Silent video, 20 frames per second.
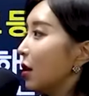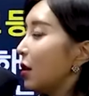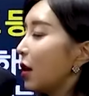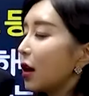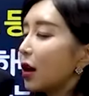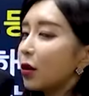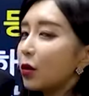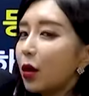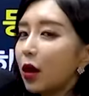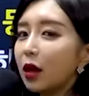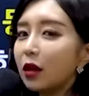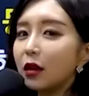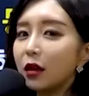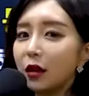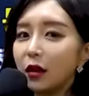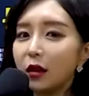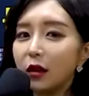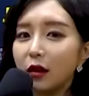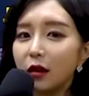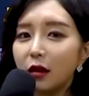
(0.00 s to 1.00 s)
내가
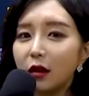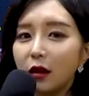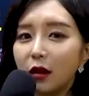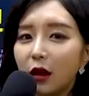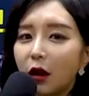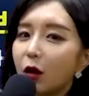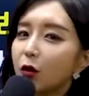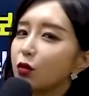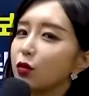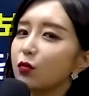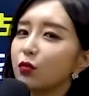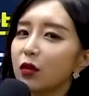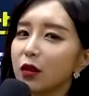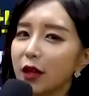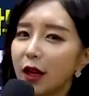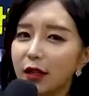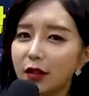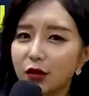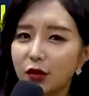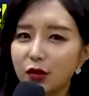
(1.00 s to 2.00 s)
괜히 어, 군무원이
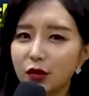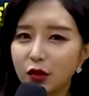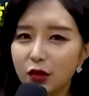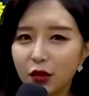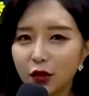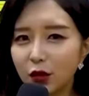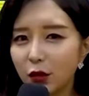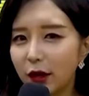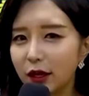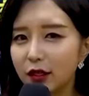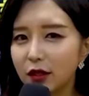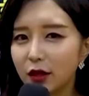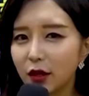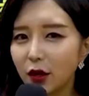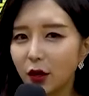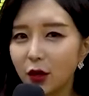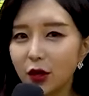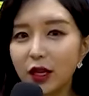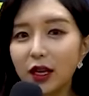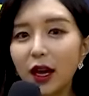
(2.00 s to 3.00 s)
안정적이어서
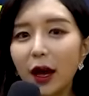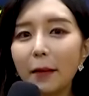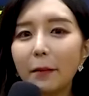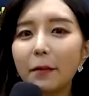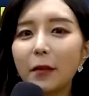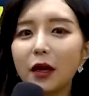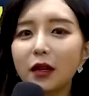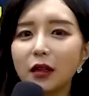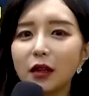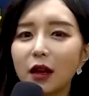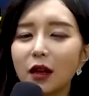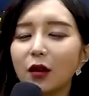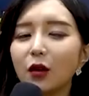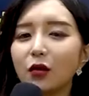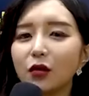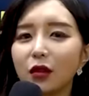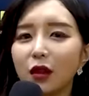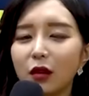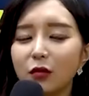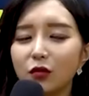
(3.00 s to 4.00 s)
왔어요. 이 한마디 한
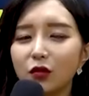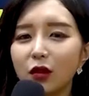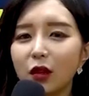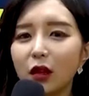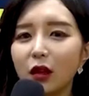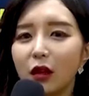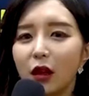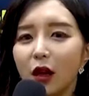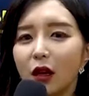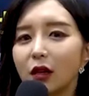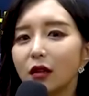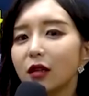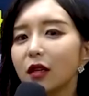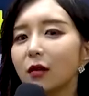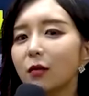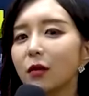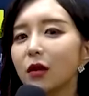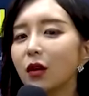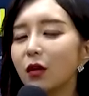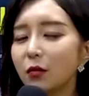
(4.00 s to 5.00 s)
것 때문에
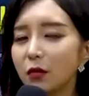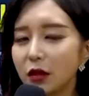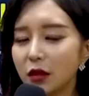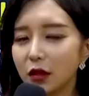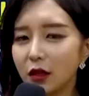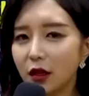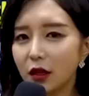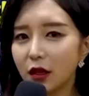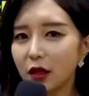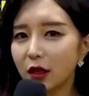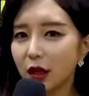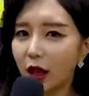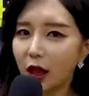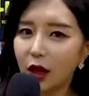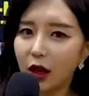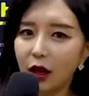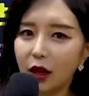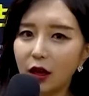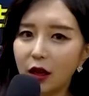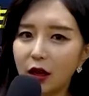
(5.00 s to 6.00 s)
의미 없는데
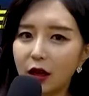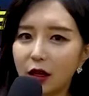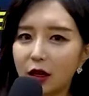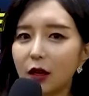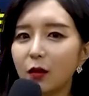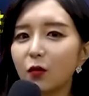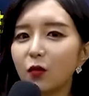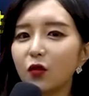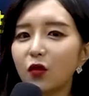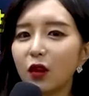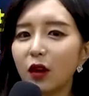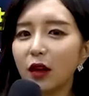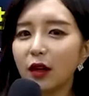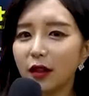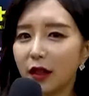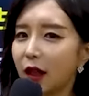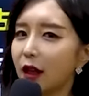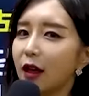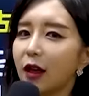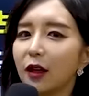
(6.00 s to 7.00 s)
내
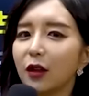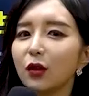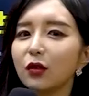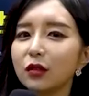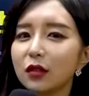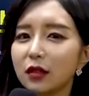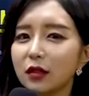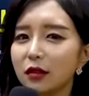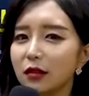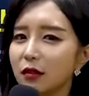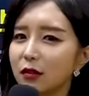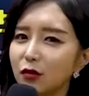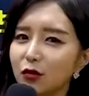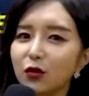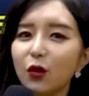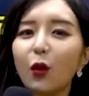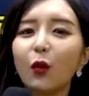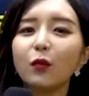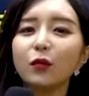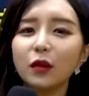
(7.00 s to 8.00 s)
힘과 내 에너지를 쓸
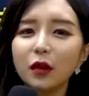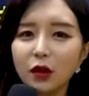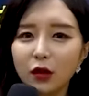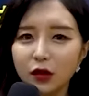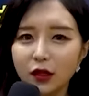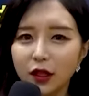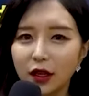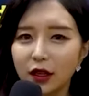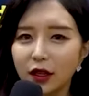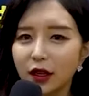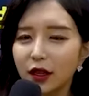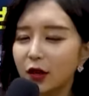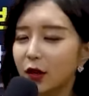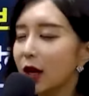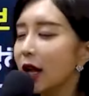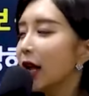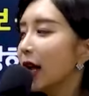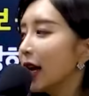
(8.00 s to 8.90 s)
수는 없는 거잖아요.